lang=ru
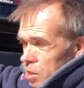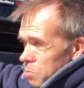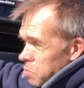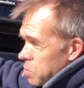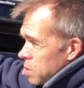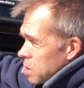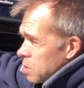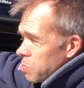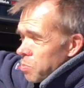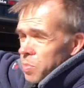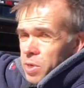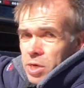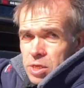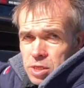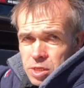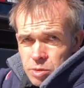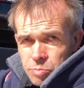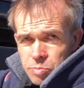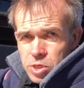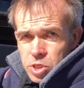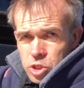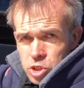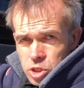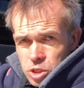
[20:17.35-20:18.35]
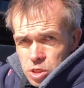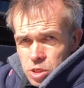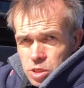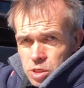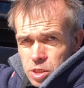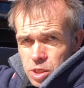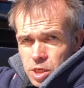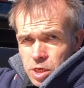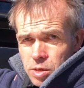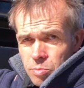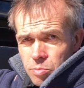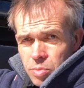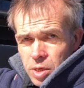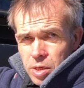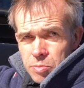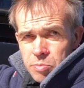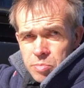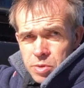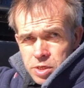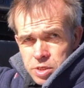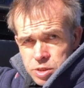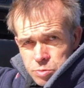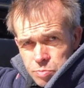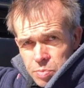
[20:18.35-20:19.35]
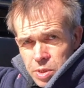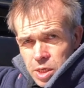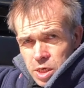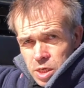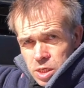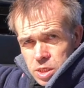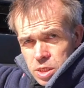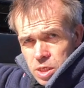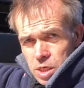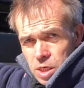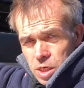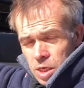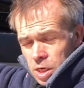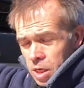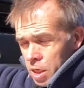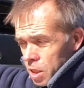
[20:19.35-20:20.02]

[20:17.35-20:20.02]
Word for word: Именно по этой причине на бампере спереди